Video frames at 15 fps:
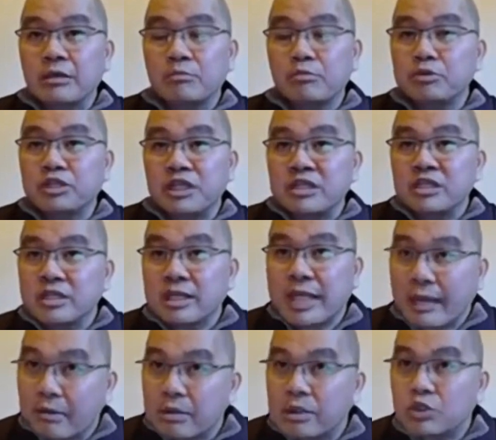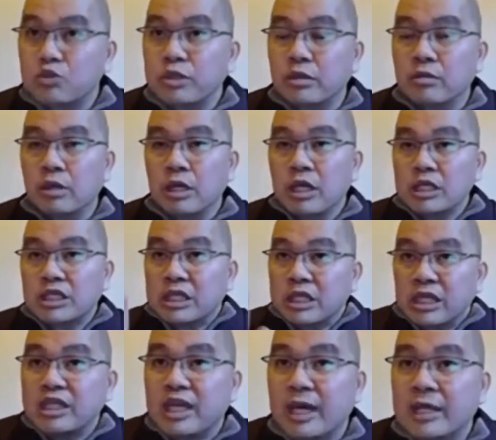仅仅在台湾出名哦，整个
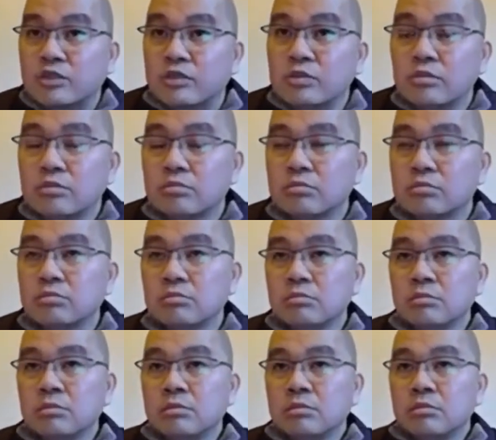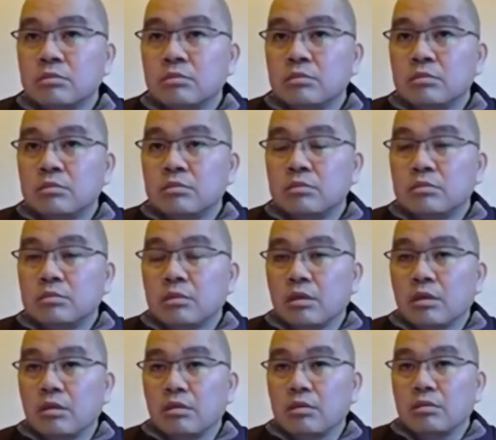亚洲，哦，
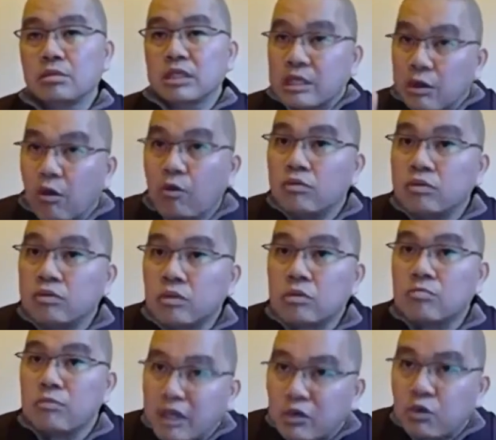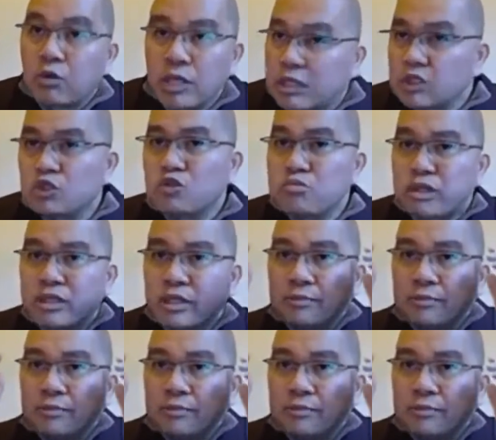整个欧洲、美国很出名的。